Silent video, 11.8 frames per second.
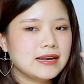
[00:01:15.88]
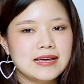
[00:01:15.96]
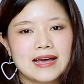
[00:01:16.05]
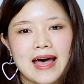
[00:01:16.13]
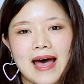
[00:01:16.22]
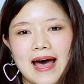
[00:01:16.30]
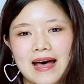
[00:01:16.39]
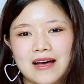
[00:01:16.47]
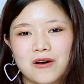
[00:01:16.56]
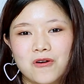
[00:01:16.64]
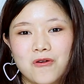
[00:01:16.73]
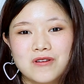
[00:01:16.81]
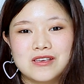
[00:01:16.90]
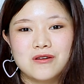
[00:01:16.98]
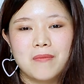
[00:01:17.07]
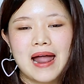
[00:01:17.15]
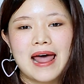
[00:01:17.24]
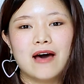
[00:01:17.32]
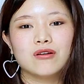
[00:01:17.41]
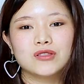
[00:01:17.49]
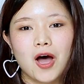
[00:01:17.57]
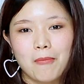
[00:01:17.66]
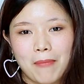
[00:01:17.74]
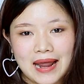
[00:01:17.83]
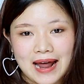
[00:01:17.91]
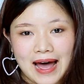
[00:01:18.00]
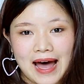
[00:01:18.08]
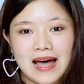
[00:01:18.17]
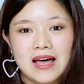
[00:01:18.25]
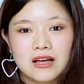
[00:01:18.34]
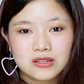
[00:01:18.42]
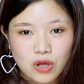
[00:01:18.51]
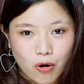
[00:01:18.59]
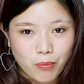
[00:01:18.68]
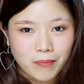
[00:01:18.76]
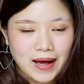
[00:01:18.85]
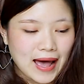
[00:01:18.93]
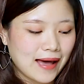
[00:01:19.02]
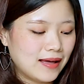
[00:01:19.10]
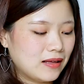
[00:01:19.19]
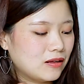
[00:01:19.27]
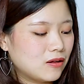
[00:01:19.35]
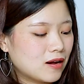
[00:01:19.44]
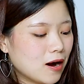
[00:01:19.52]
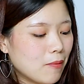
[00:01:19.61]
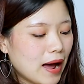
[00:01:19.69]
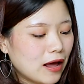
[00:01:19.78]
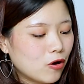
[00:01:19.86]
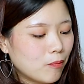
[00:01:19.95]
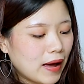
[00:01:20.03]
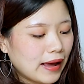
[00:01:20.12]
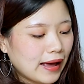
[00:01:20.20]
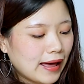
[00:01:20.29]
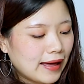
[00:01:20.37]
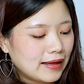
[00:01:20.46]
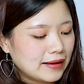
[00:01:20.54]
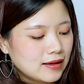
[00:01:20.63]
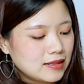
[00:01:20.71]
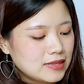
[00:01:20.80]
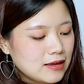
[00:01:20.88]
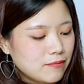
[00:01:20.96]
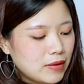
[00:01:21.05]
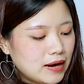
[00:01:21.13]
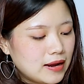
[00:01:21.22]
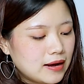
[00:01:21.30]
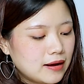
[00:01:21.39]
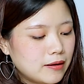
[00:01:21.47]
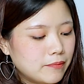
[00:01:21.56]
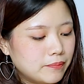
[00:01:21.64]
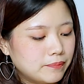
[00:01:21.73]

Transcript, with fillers: นี่ค่ะโครงคิ้วมาแล้วต่อไปนะคะ ถมค่ะ ระบายลงไปค่ะ ก็จิ้มเหมือนเดิม